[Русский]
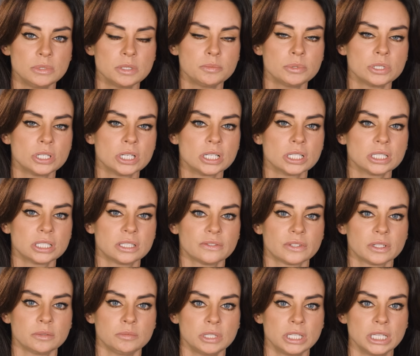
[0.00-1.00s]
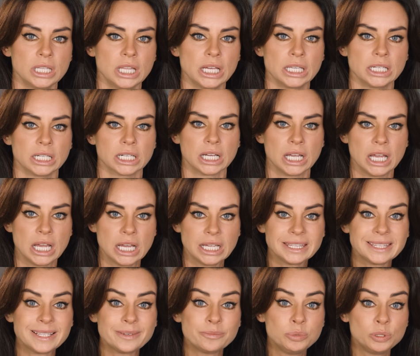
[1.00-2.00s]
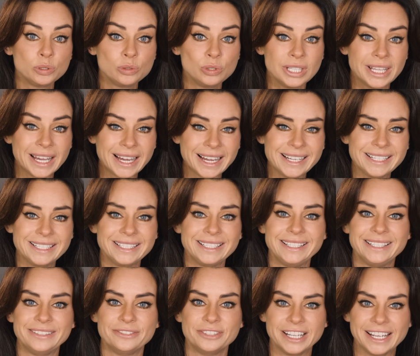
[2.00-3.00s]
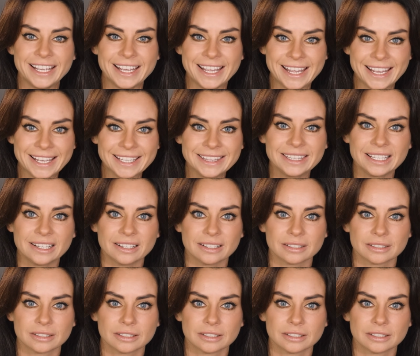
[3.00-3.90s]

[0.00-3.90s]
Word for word: мне, пожалуйста, в комментариях, наблюдали ли вы это